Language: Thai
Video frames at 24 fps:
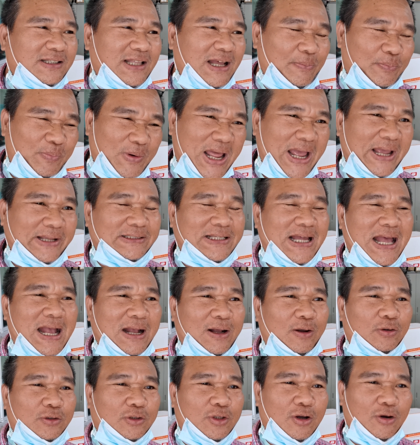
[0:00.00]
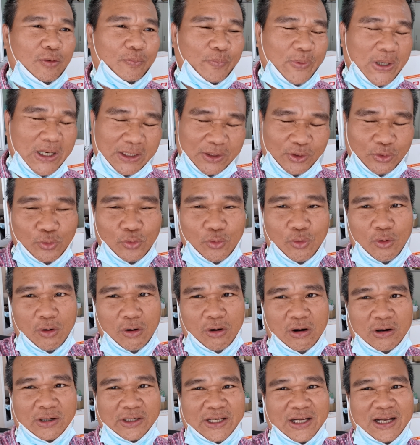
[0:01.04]
ถ้าปลายทางก็ต้องเปิดดูข
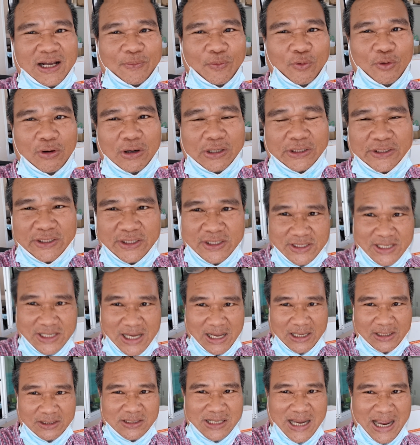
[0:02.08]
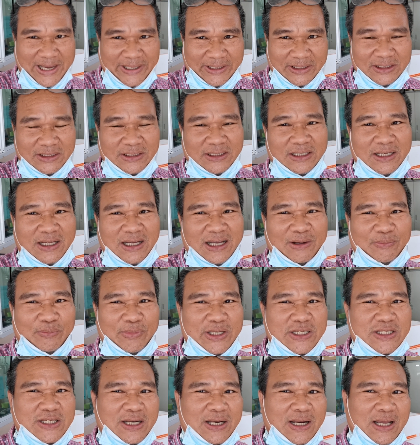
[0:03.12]
องนะครับ ก่อนที่จะจ่ายเงินนะครับ
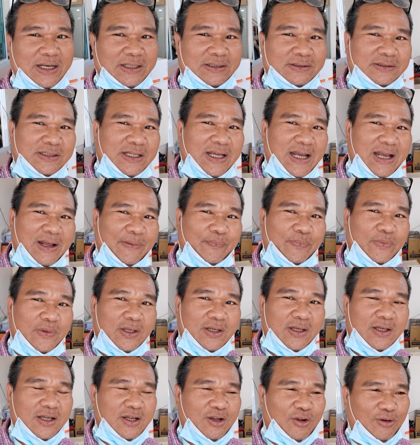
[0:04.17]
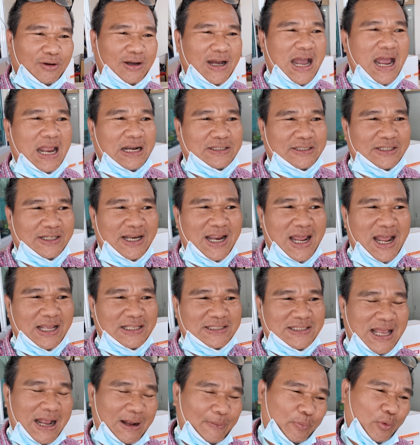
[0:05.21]
ไม่ฉะนั้นนะครับก็อาจจะได้
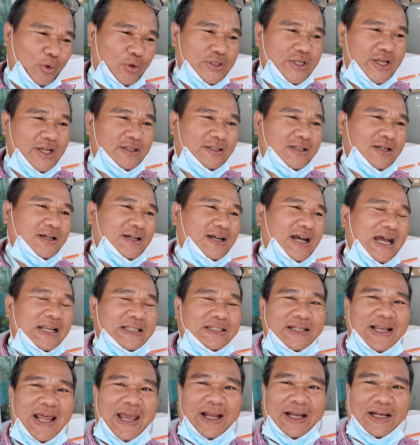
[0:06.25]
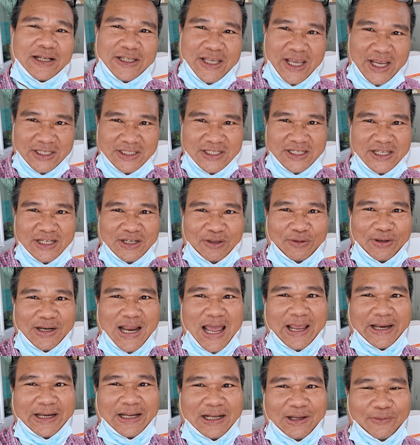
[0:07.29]
สั่งโปรเจคเตอร์ อาจจะได้กางเกงยีนก็
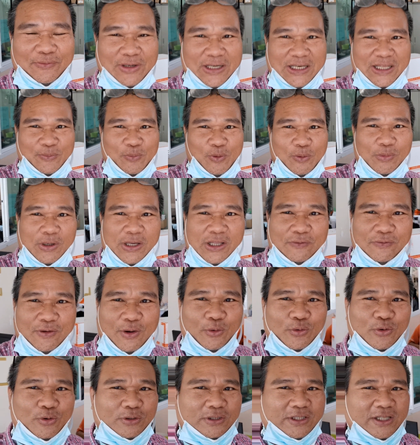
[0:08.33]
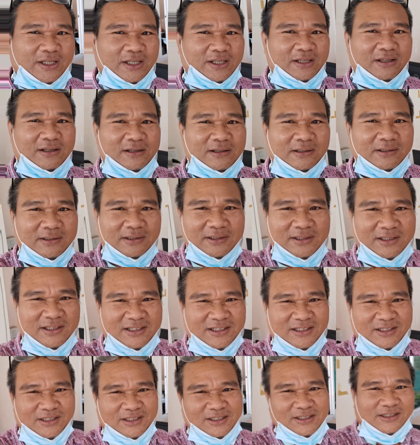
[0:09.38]
ได้นะครับ วันนี้ผมรีวิวอยู่ที่
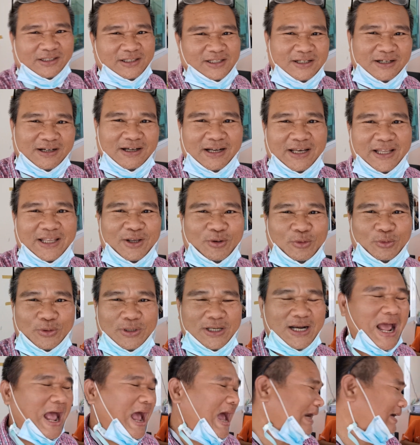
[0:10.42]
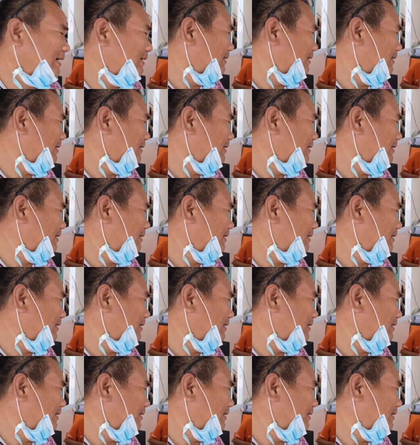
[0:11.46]
เคอรี่ขุนหา